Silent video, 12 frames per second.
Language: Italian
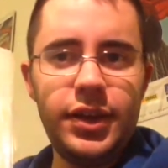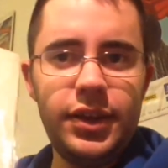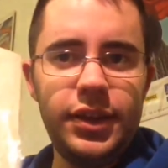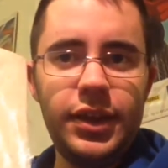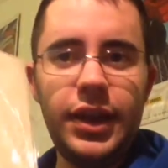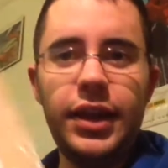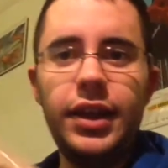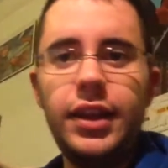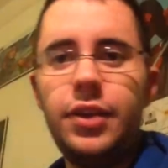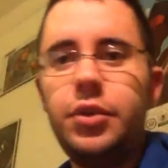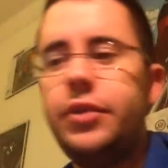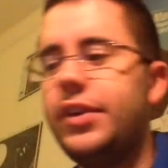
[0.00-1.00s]

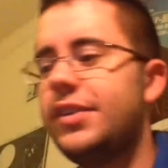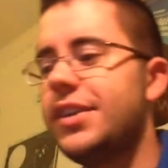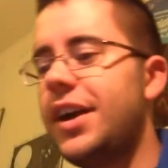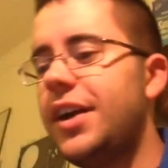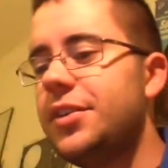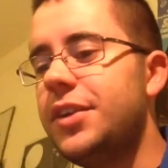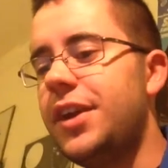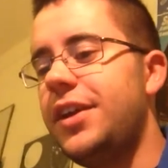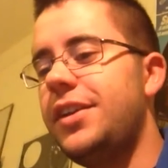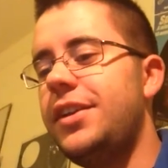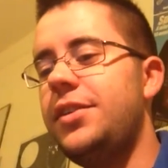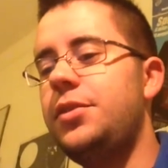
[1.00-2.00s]
della nuova scatola,
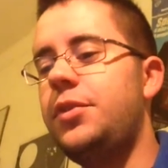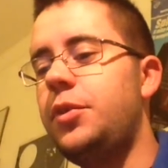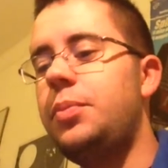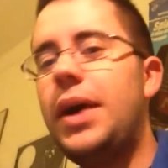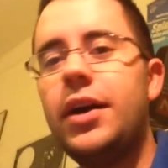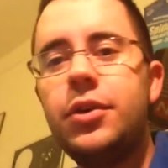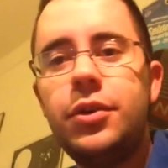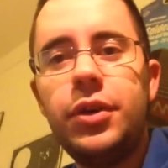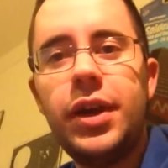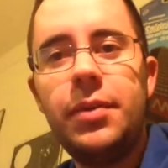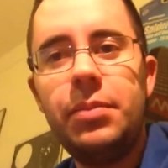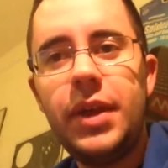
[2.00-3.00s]
del nuovo pacco
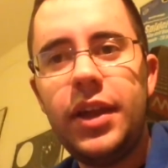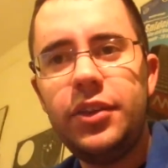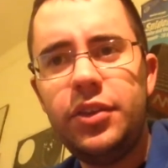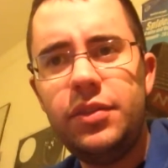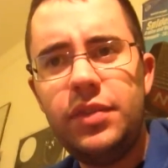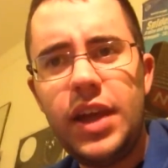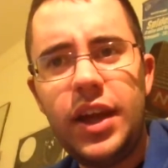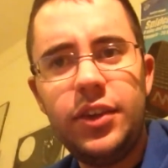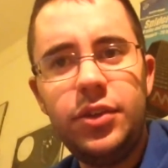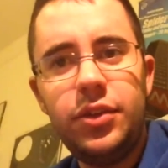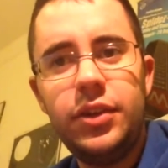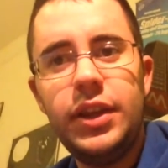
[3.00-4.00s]
che mi hanno
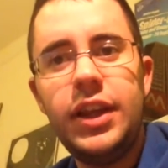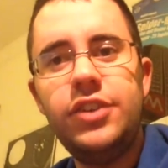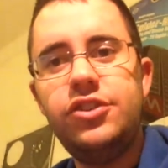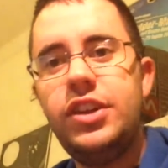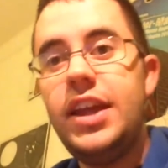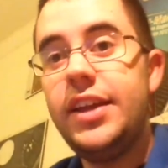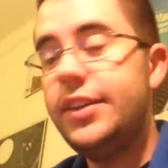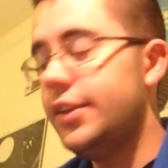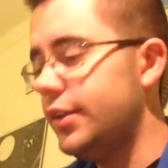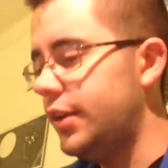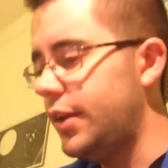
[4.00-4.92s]
inviato dalla Gillette,